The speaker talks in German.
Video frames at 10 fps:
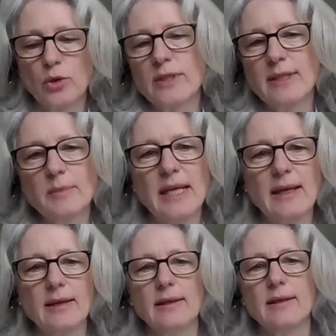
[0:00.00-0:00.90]
trotzdem
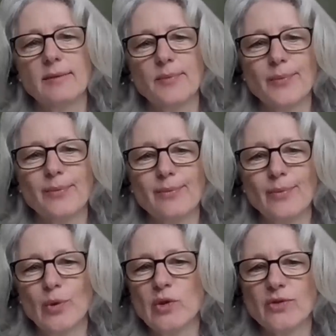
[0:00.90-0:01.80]
denke ich,
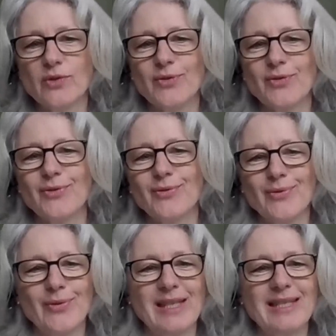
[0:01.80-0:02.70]
muss,
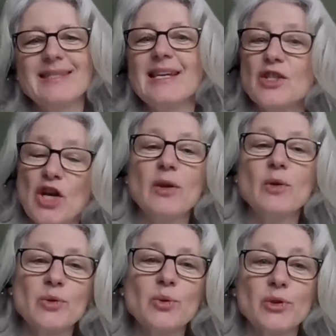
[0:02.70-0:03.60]
wenn diese
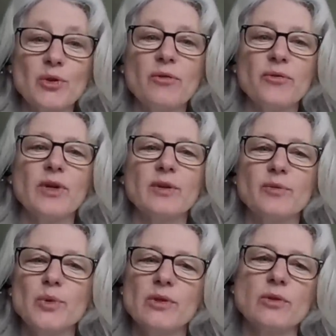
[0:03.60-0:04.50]
Entscheidung so getroffen wird,
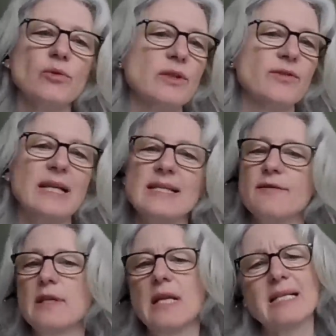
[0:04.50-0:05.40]
müssen natürlich ganz
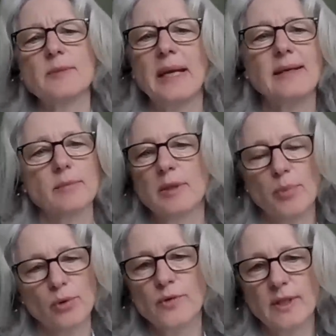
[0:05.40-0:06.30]
viele Aspekte mit
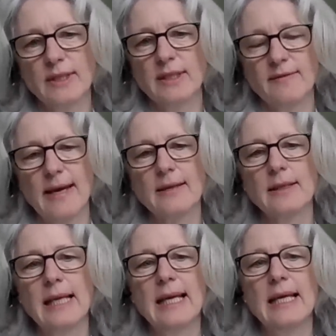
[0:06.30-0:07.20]
berücksichtigt
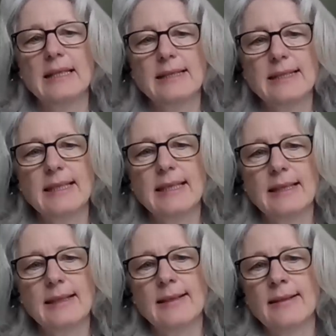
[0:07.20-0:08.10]
werden,
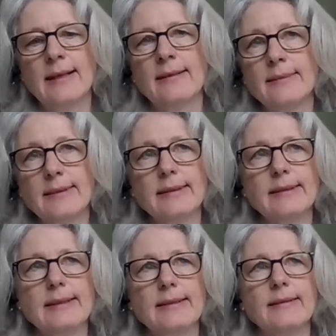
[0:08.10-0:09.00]
die, äh,
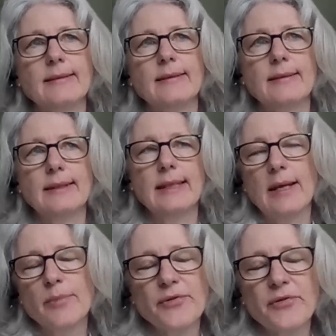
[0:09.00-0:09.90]
die
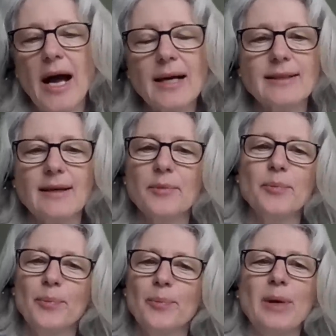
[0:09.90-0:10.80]
ein
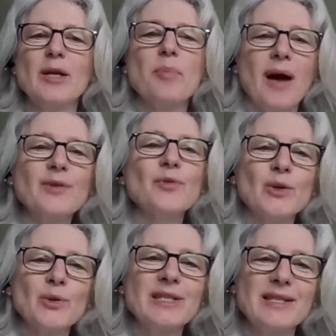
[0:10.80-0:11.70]
Befragter bei der
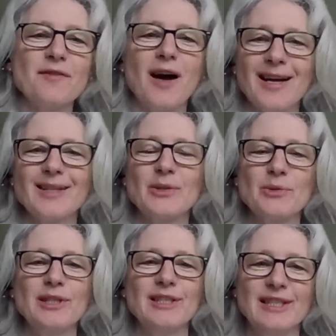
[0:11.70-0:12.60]
Beantwortung dieser Frage
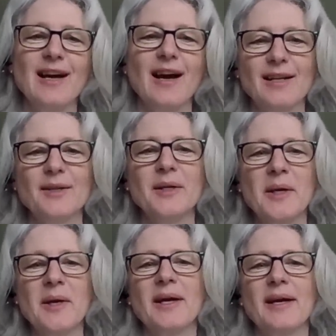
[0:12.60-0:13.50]
natürlich nicht alle
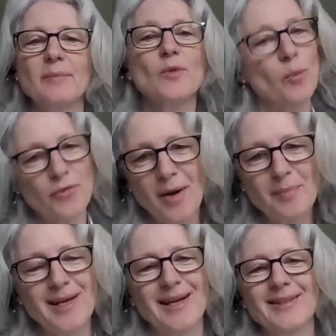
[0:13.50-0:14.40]
im Kopf
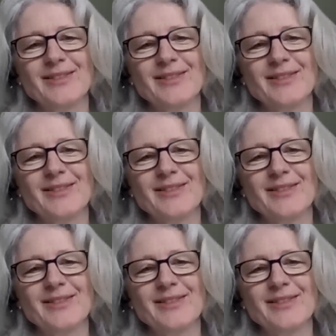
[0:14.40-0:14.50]
haben kann.